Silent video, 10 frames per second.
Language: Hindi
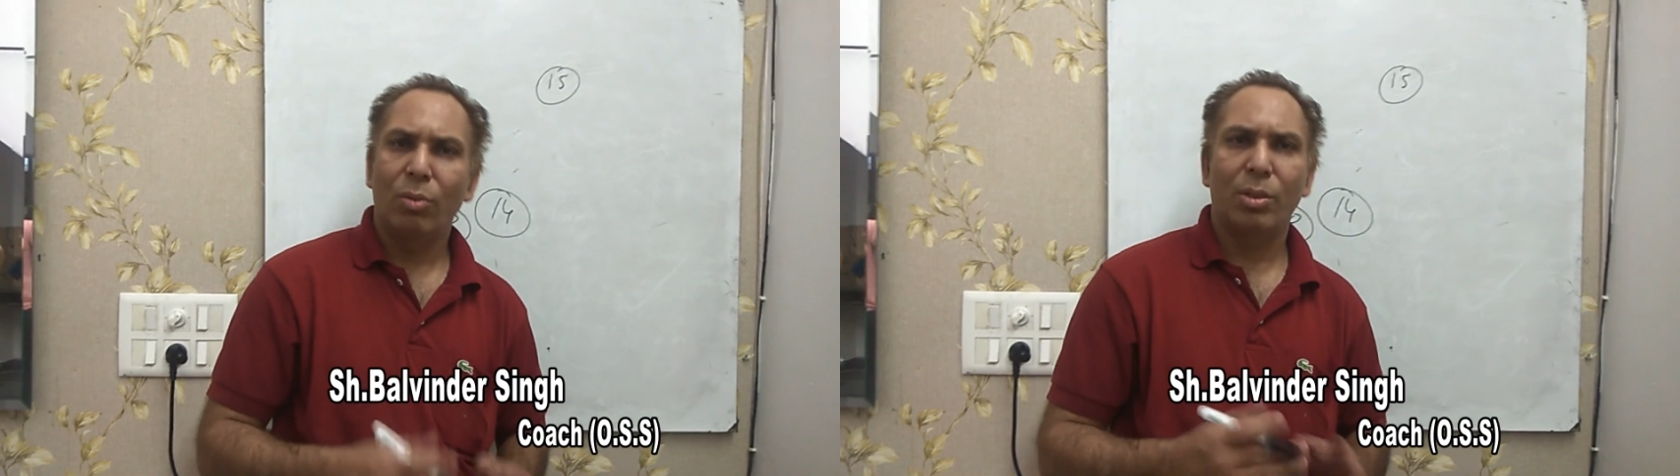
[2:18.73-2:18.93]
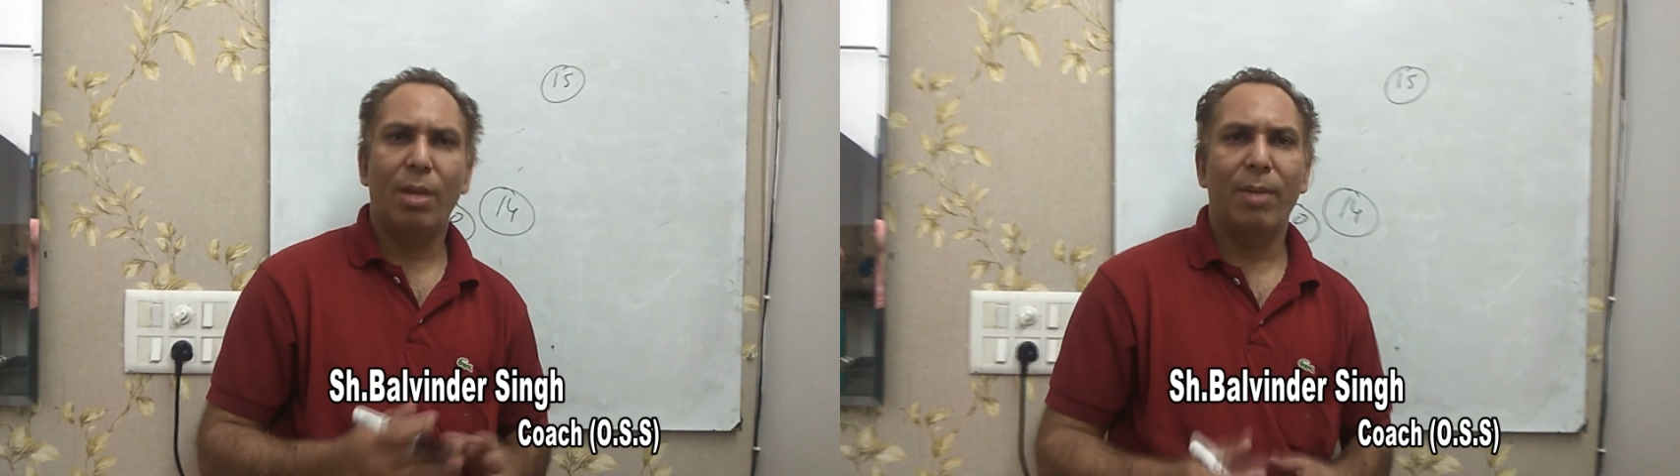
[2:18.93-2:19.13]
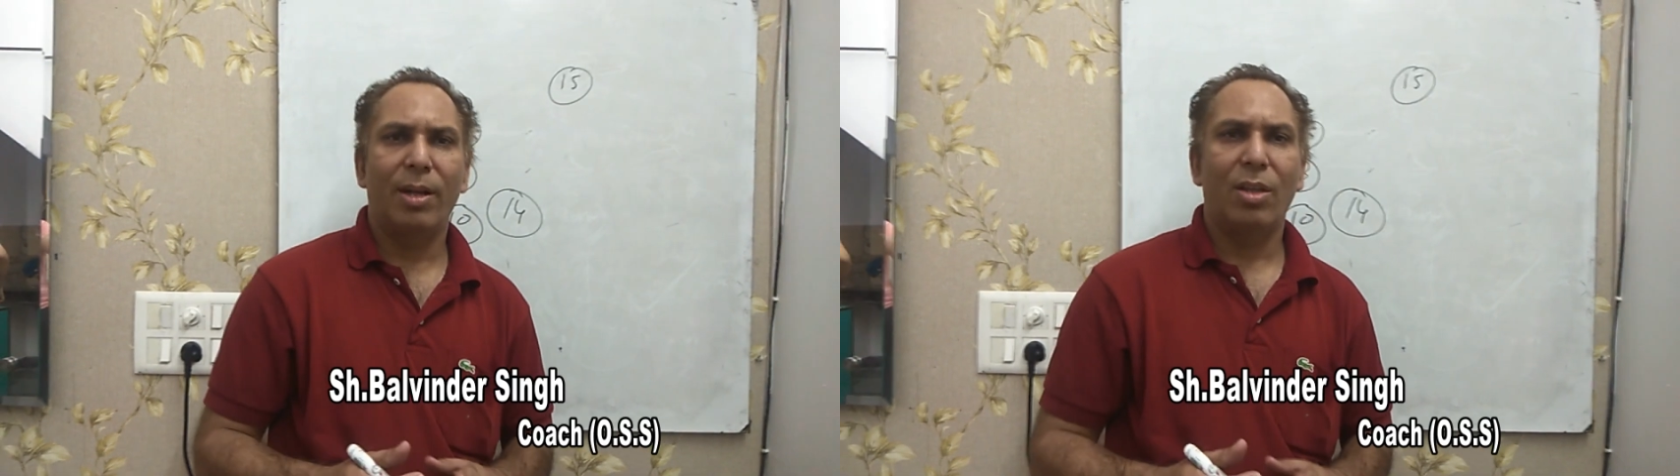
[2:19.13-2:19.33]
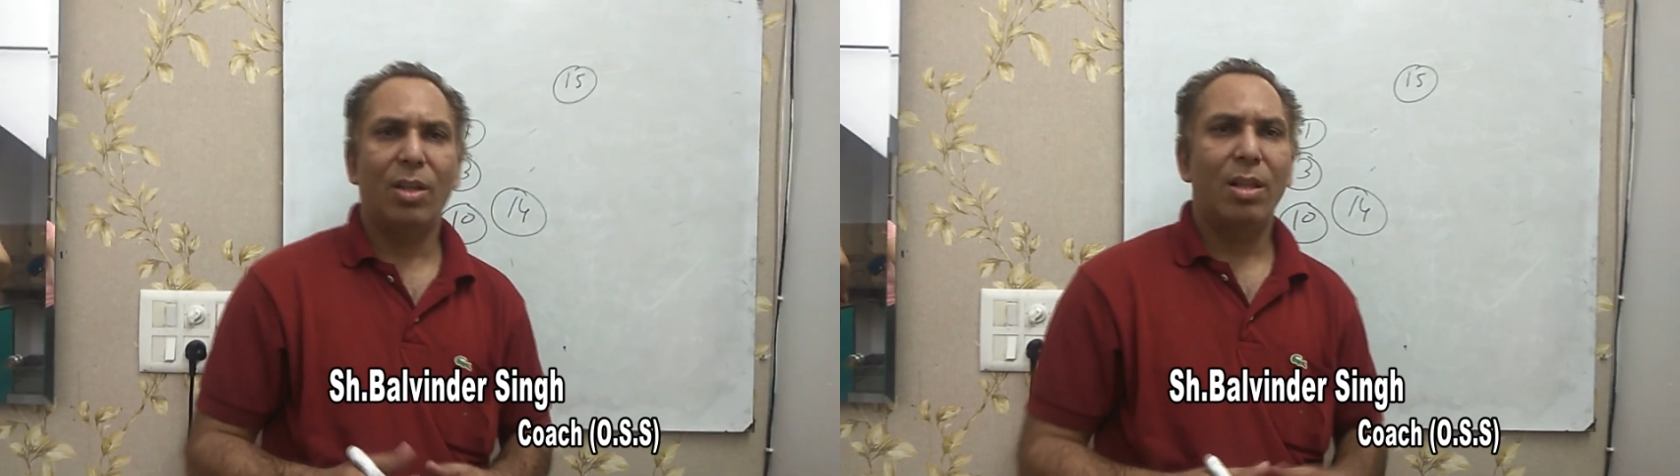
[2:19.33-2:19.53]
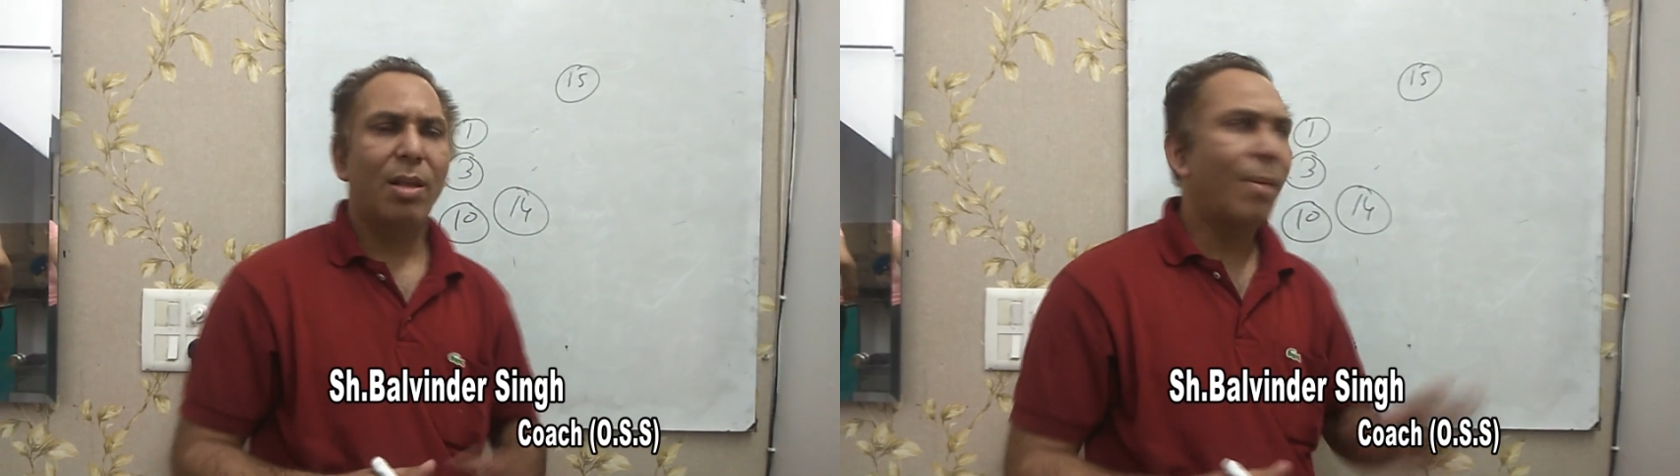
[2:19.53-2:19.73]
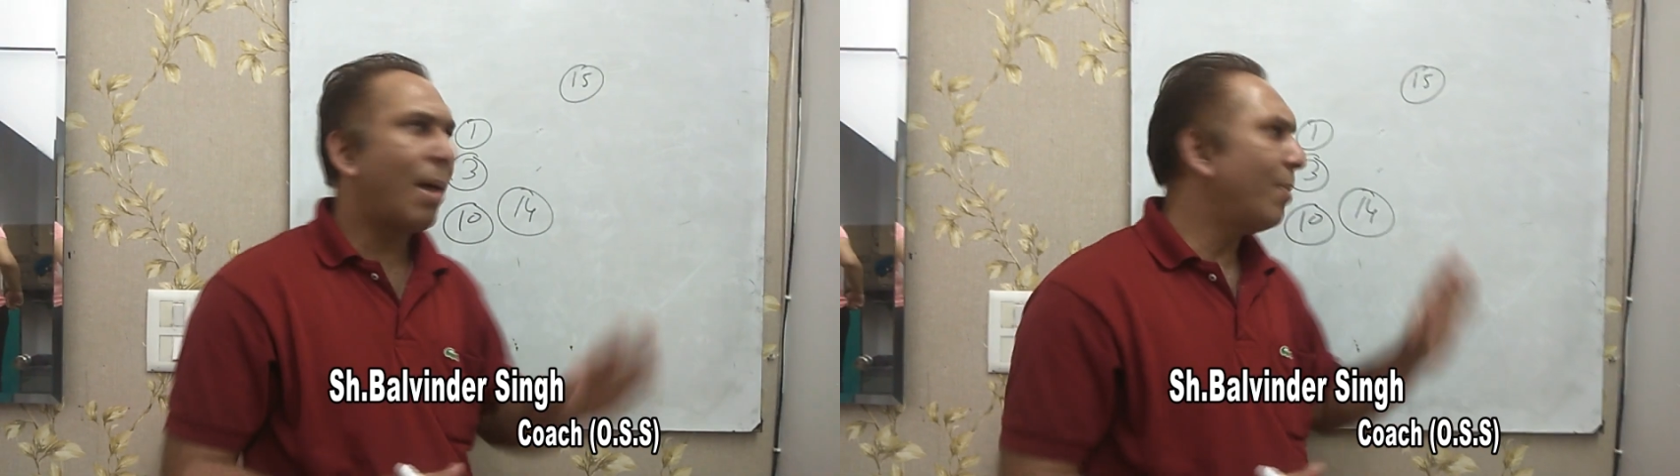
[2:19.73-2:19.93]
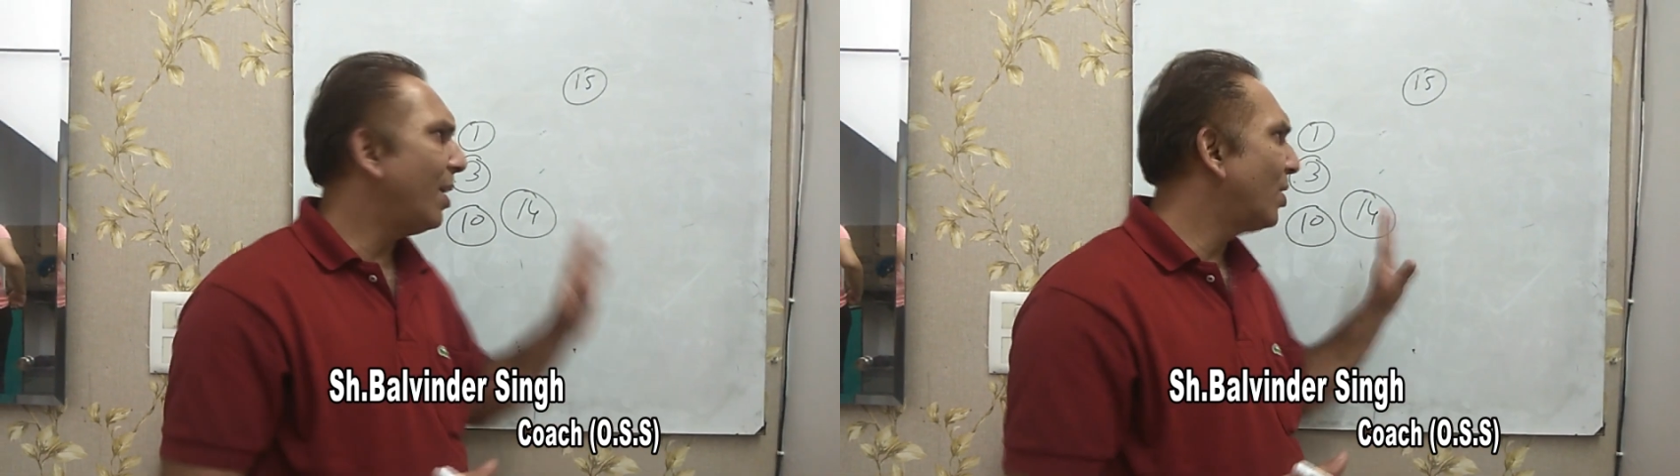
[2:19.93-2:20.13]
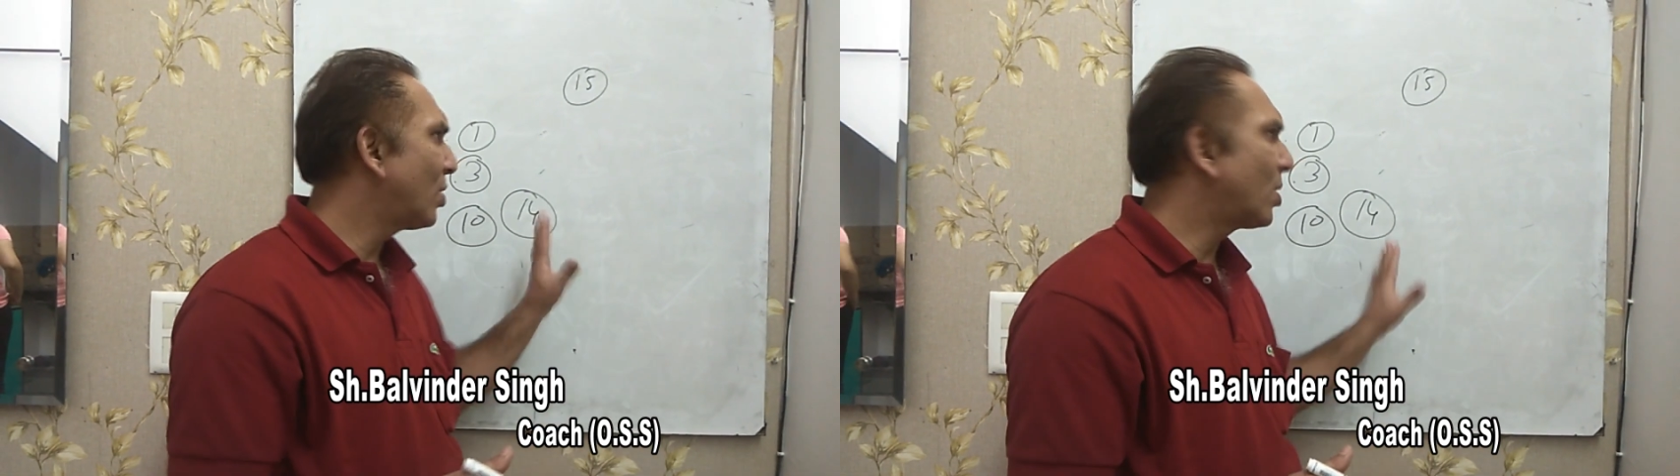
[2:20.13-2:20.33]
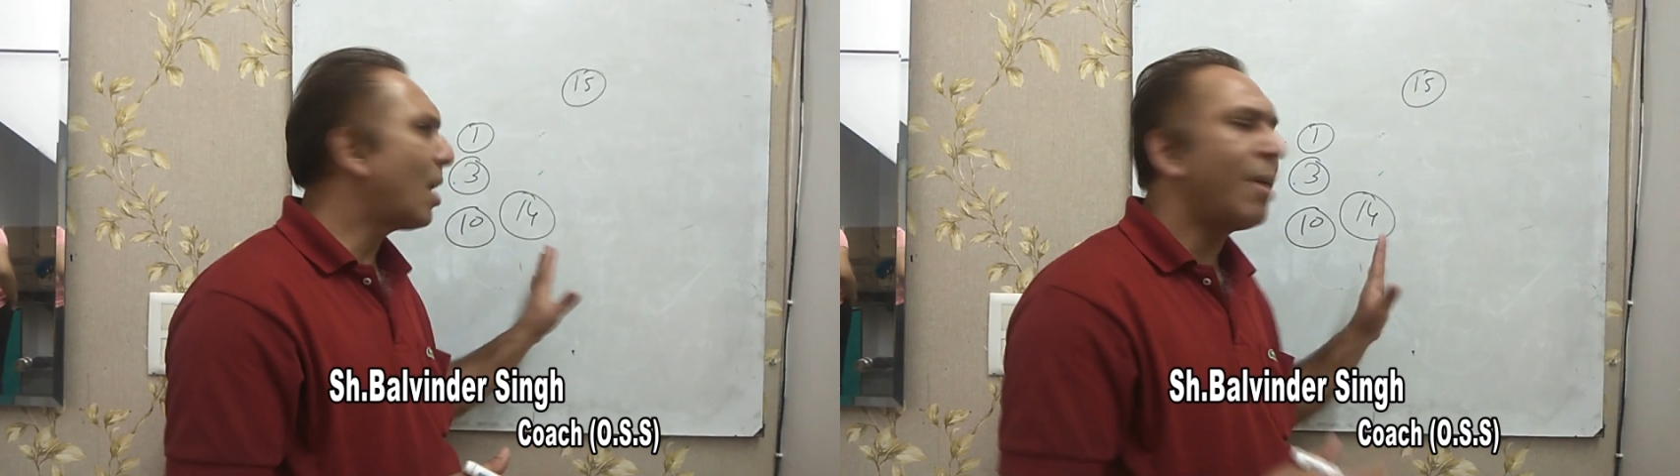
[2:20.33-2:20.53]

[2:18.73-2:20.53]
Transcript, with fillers: तो उसकी वेट कीजिए जब आप इस